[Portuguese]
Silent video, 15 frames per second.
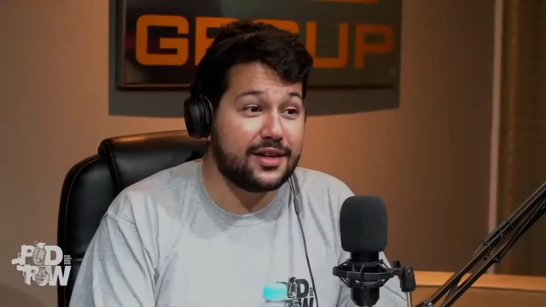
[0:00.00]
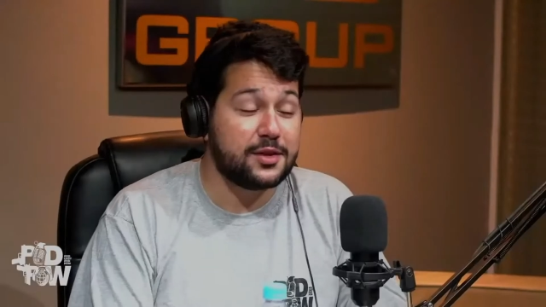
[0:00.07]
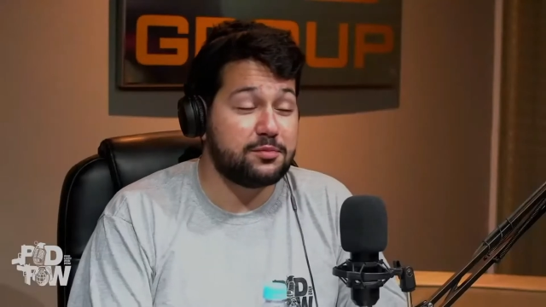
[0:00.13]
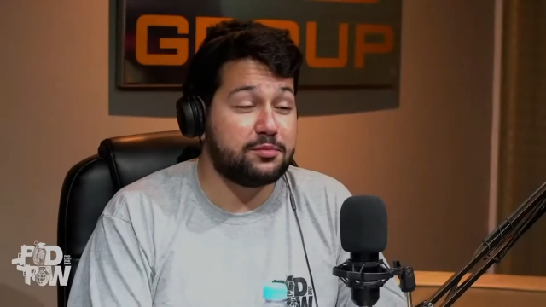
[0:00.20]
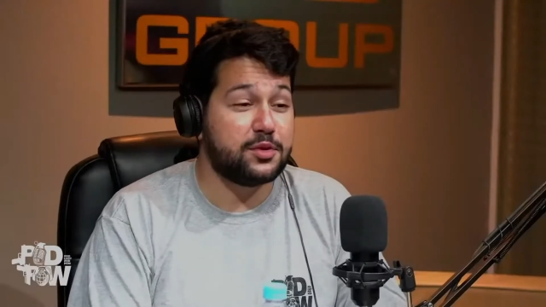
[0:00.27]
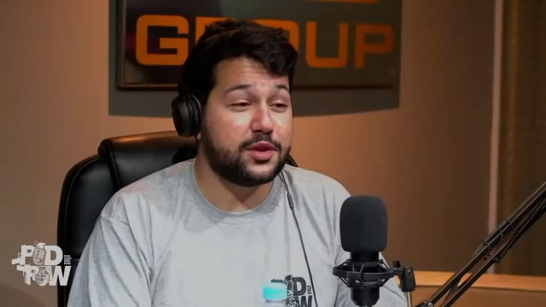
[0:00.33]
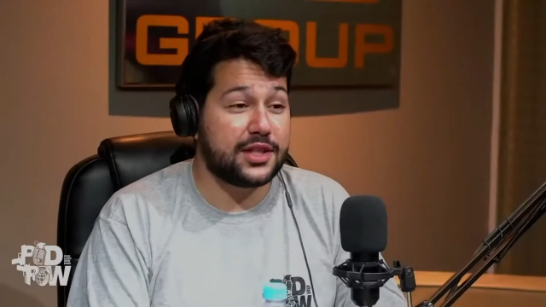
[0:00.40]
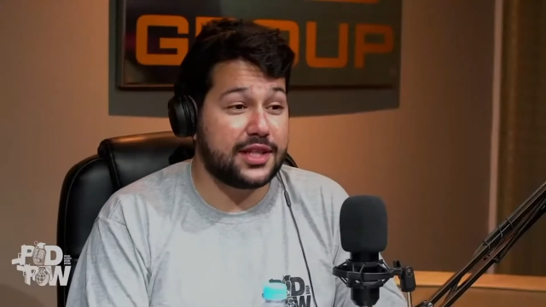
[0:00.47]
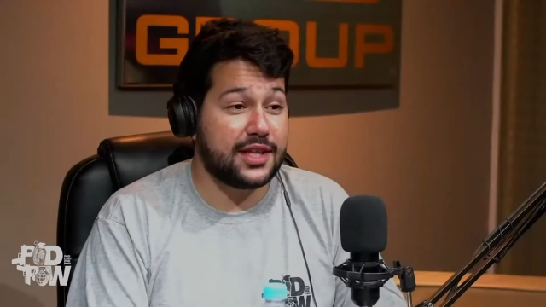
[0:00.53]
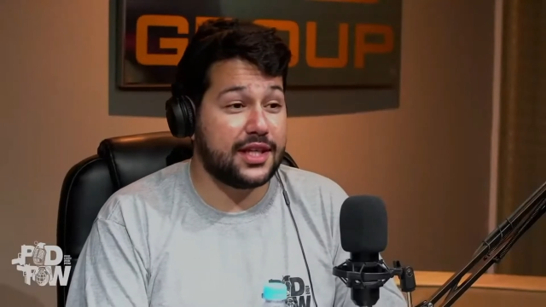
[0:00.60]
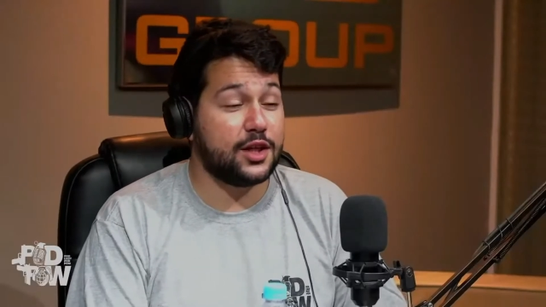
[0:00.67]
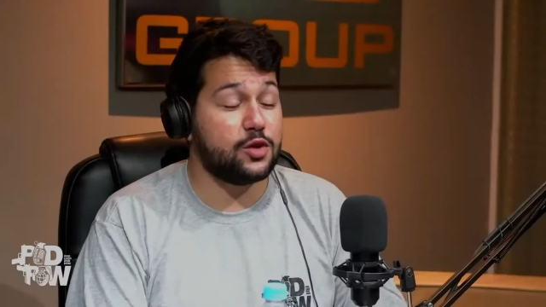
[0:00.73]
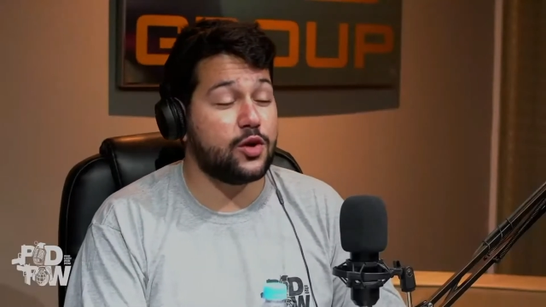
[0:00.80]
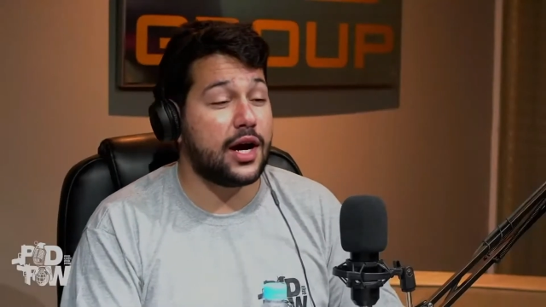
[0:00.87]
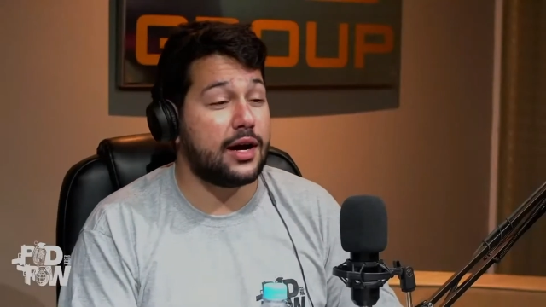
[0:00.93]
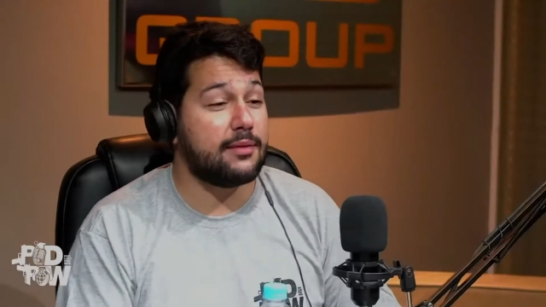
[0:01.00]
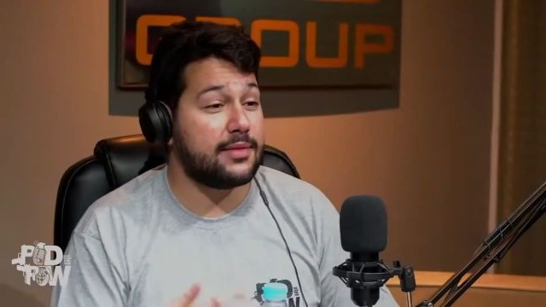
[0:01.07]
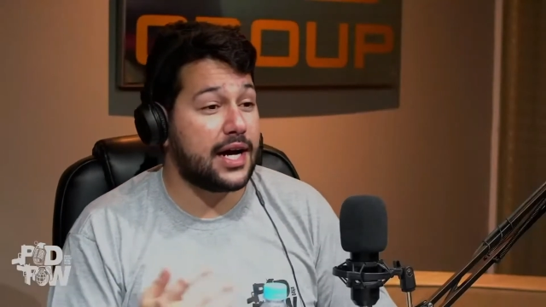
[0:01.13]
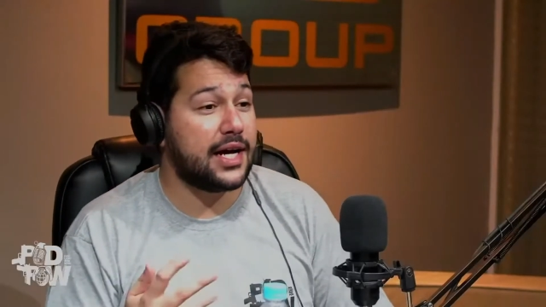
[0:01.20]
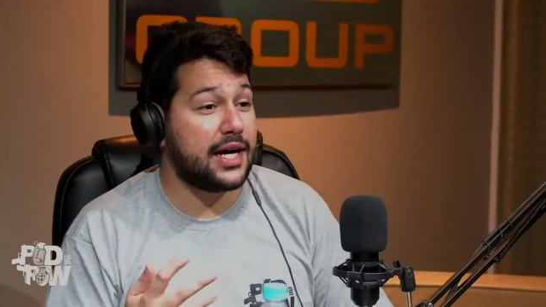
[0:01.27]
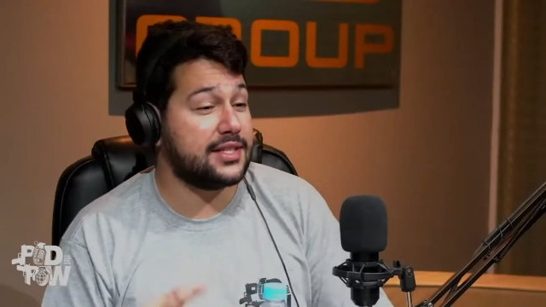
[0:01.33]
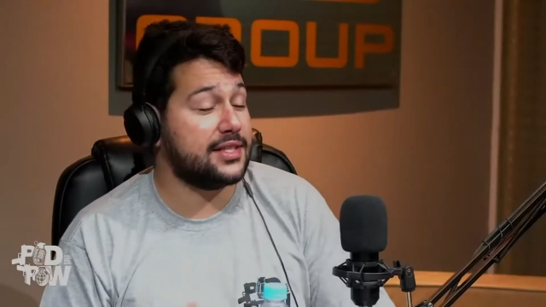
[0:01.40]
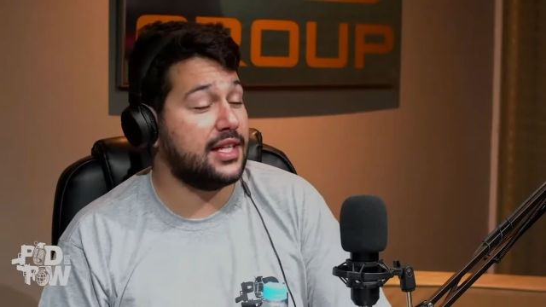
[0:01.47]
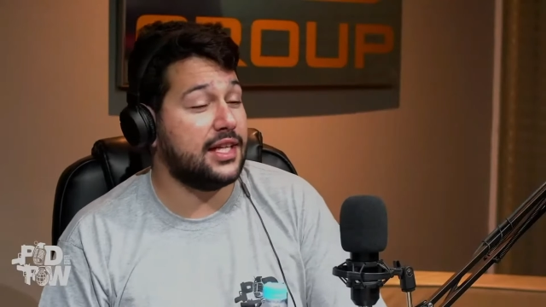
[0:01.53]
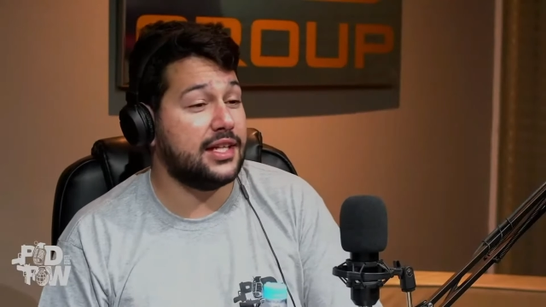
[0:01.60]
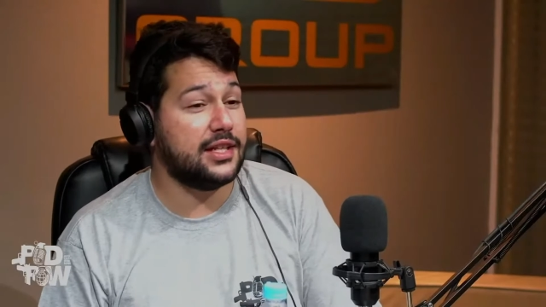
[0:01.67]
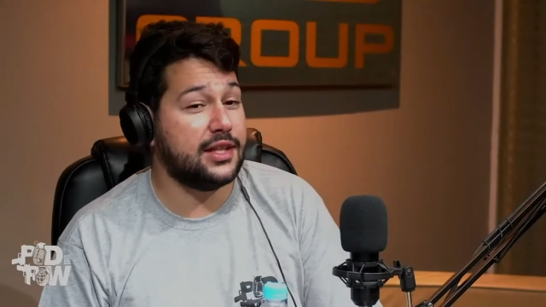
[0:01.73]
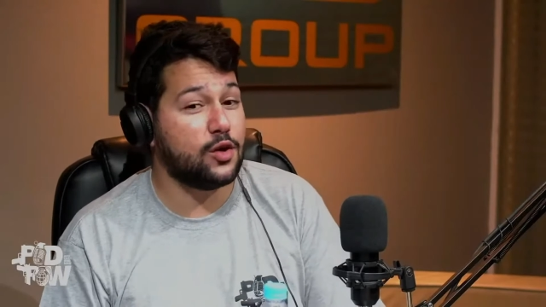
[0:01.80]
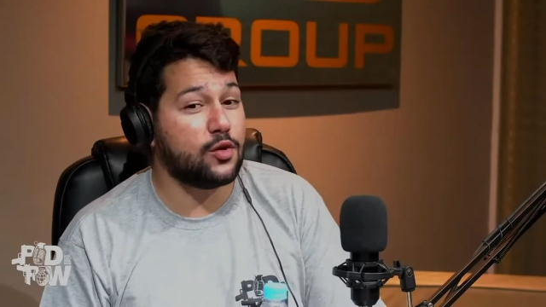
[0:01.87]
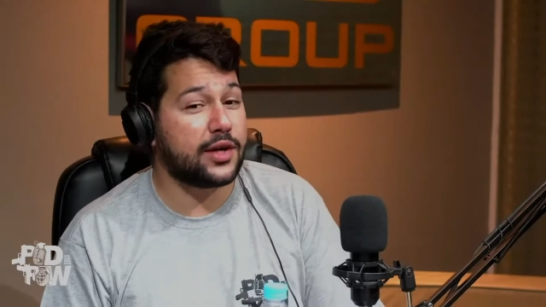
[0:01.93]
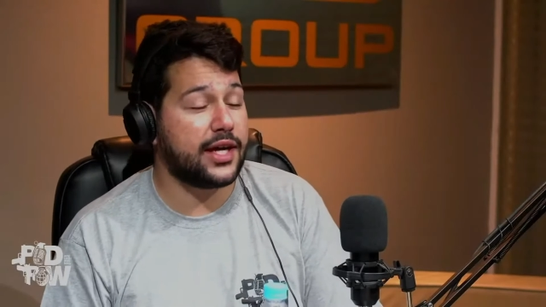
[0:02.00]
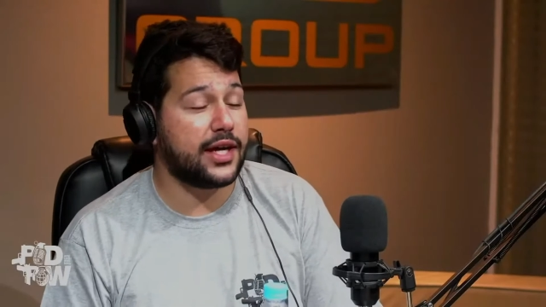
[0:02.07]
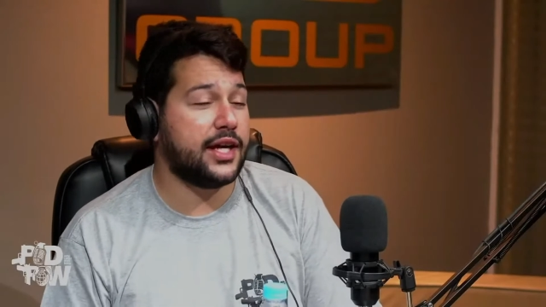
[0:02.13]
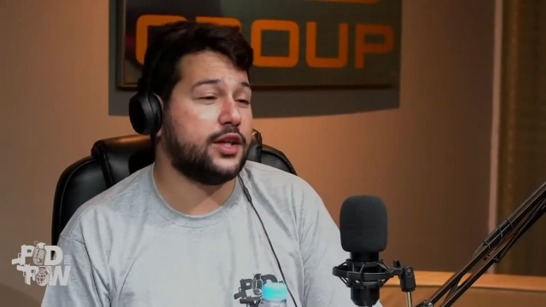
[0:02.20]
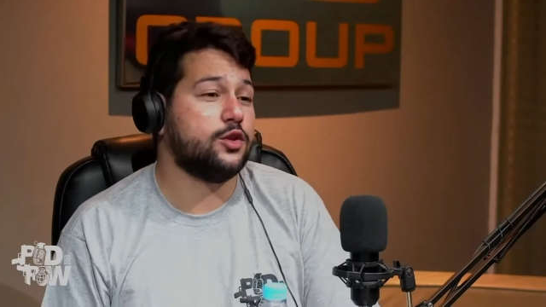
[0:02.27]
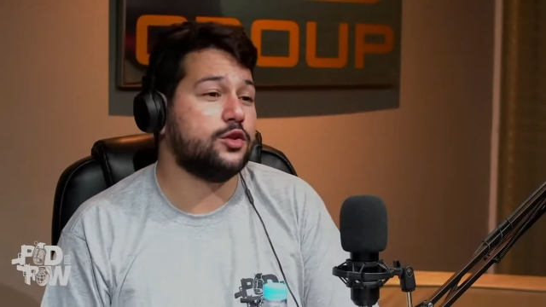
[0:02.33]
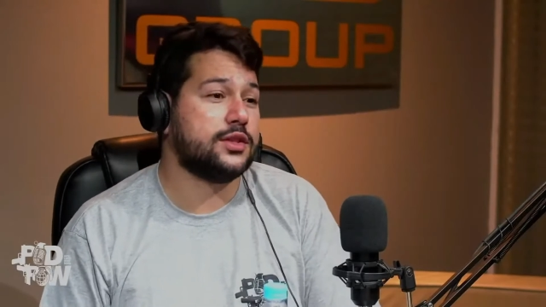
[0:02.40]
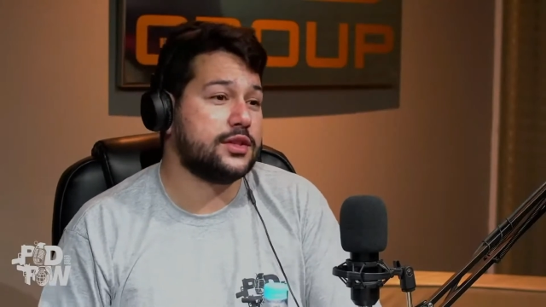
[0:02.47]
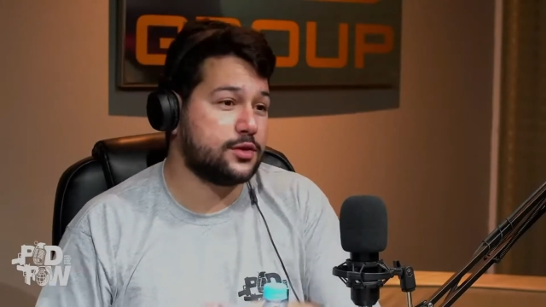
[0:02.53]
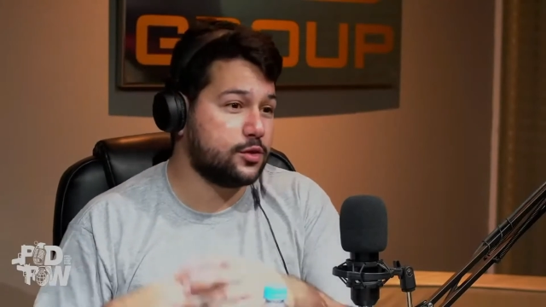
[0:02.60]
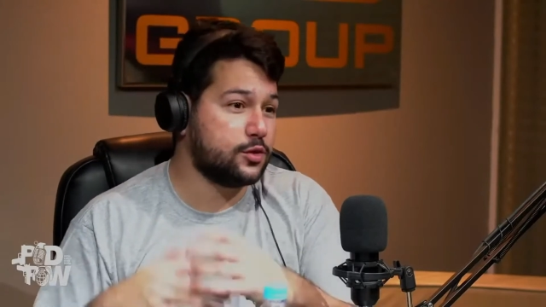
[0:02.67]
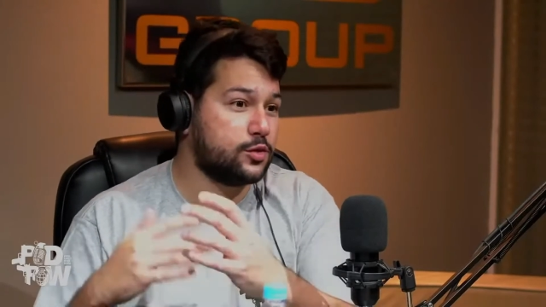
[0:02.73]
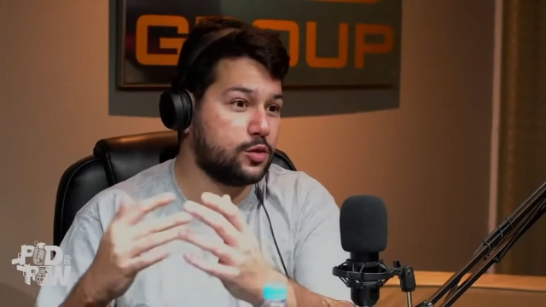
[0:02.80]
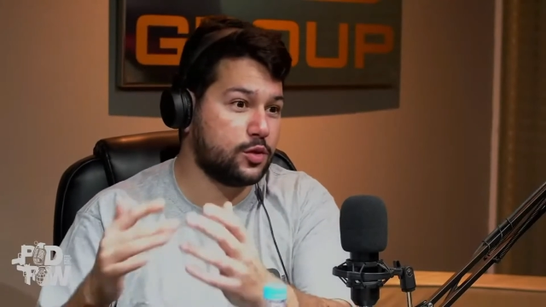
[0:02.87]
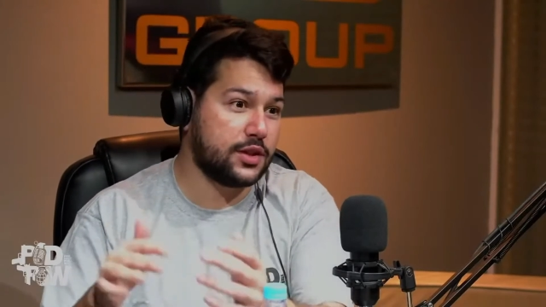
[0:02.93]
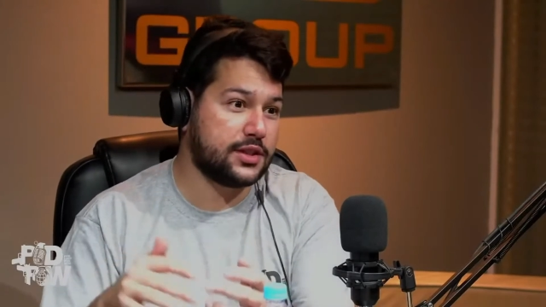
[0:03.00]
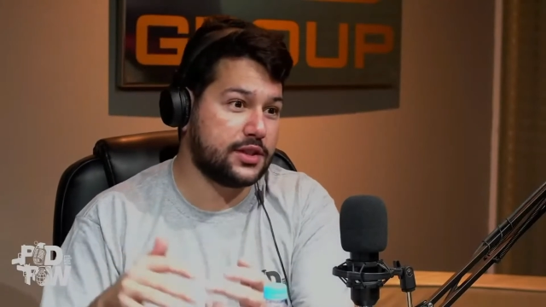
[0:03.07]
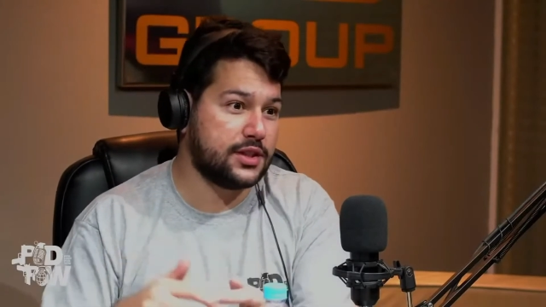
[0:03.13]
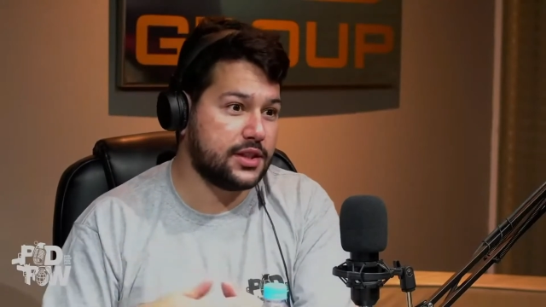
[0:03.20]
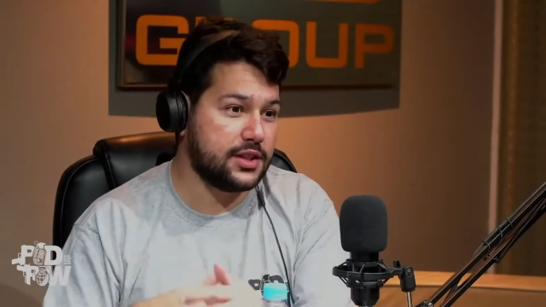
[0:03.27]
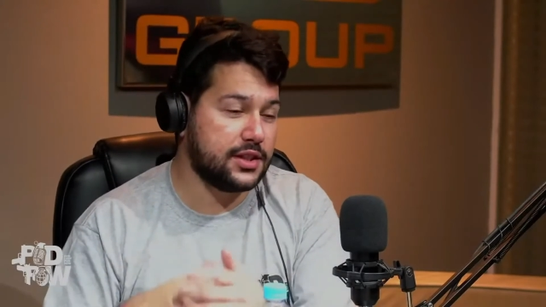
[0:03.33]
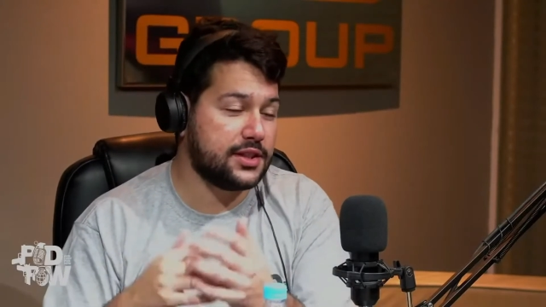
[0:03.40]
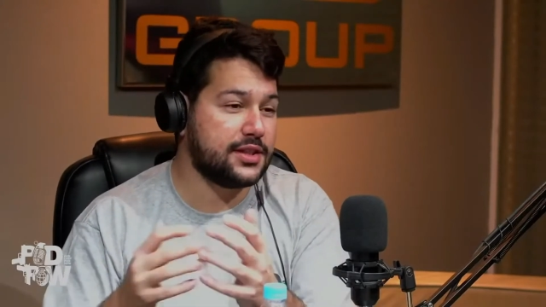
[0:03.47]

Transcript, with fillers: Porque o Hamas ele não quer que outras culturas se,